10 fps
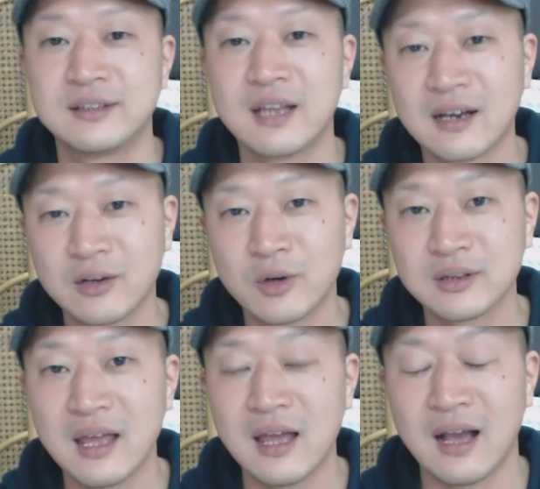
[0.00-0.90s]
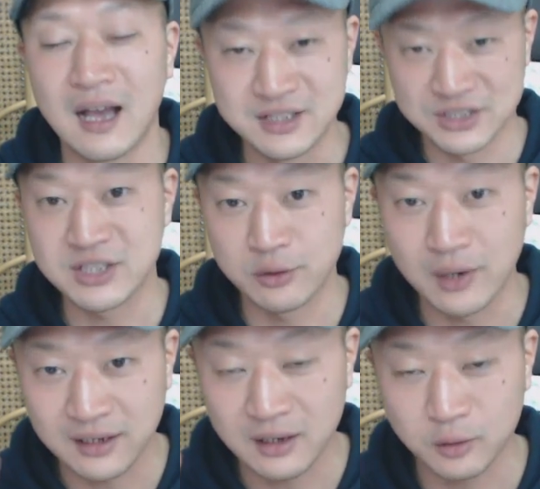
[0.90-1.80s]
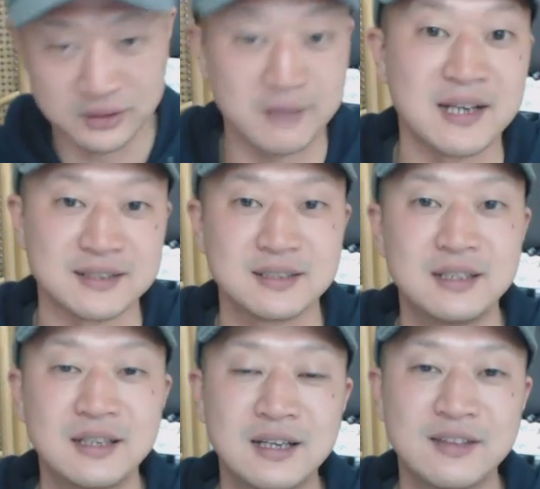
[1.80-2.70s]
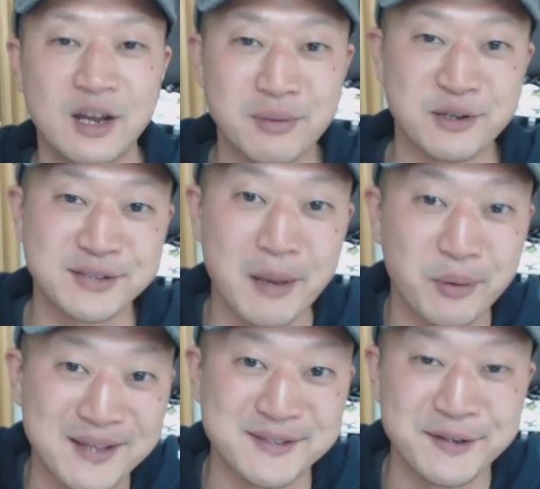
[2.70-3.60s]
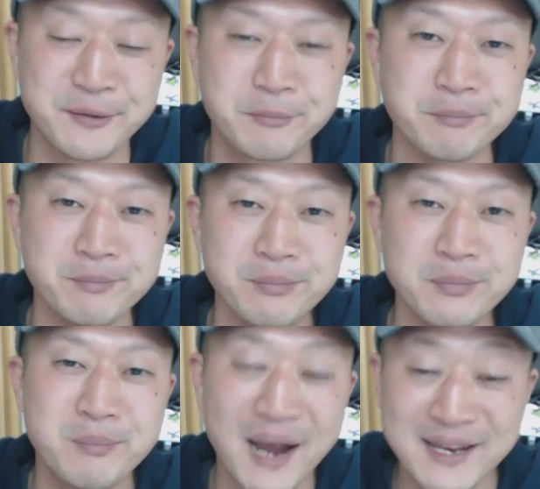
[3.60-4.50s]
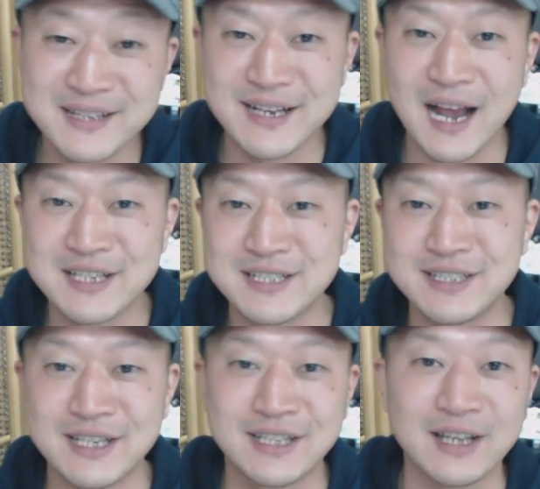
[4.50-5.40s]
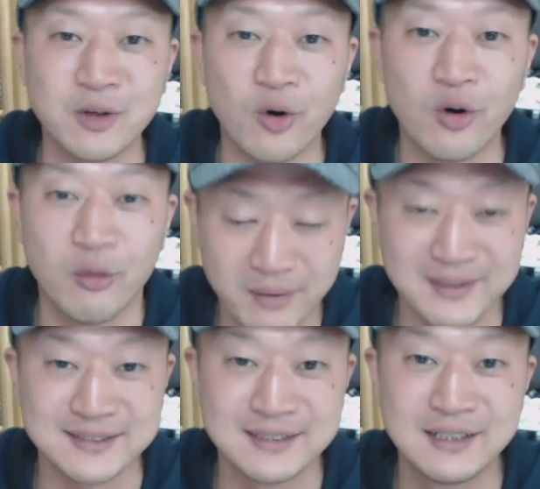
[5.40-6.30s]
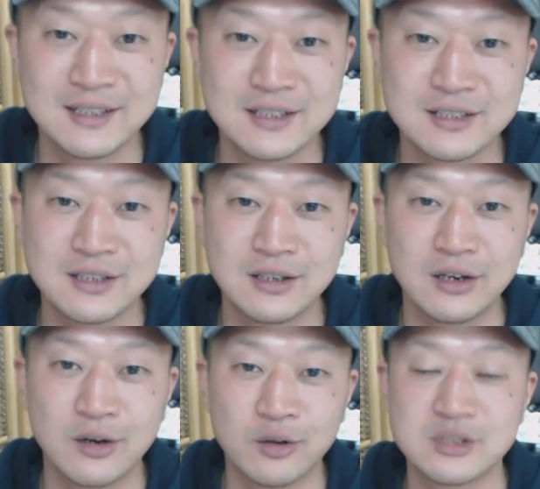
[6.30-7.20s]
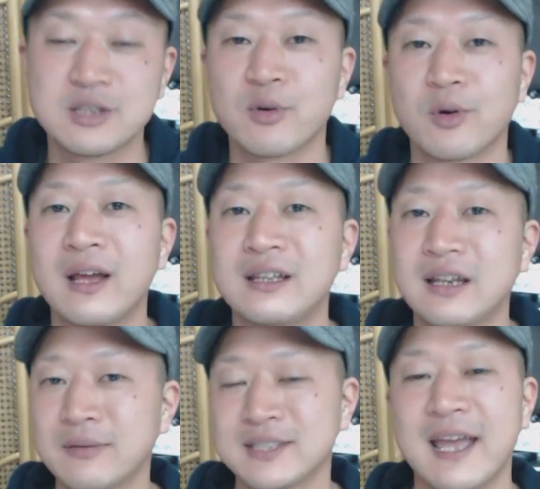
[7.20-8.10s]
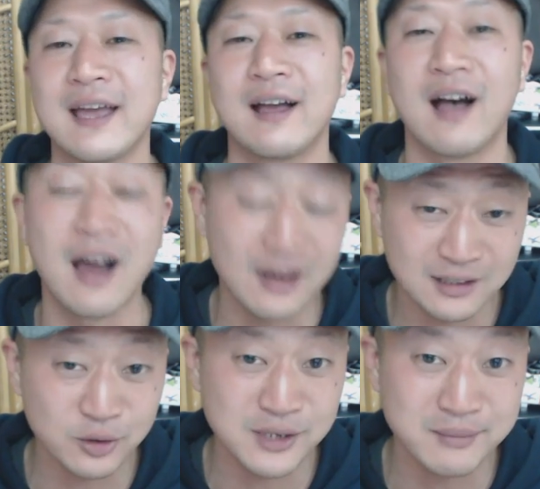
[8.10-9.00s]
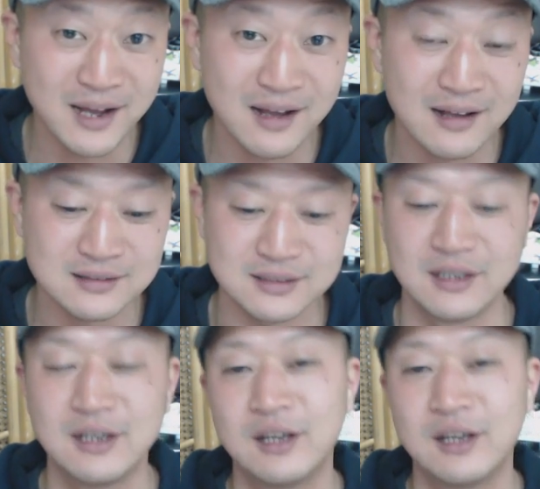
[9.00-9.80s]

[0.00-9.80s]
だからこうやって配信しているわけでございます。なるべくサボらず毎日配信していきたいと思います。本日もご覧いただきましてありがとうございます。